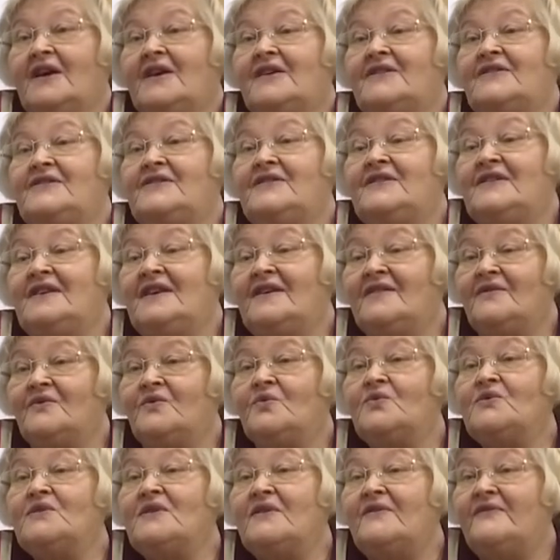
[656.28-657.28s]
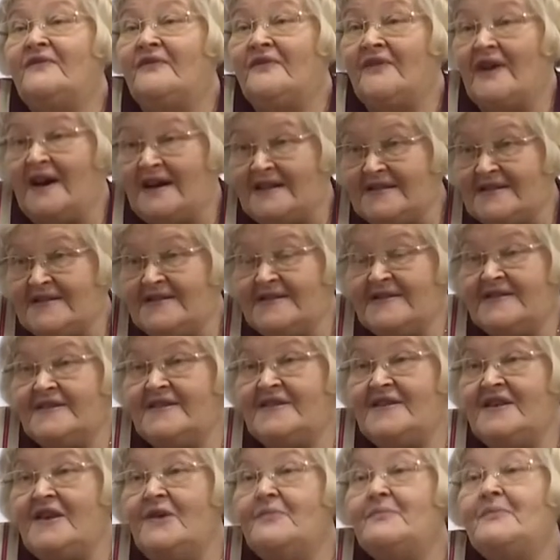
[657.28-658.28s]
не унывать,
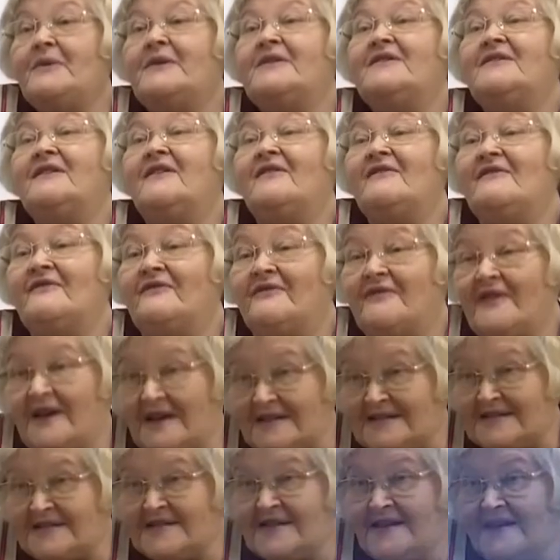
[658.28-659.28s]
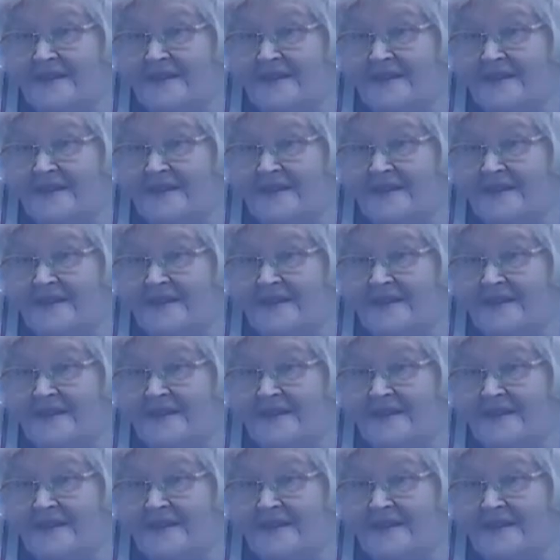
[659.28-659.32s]
не поддаваться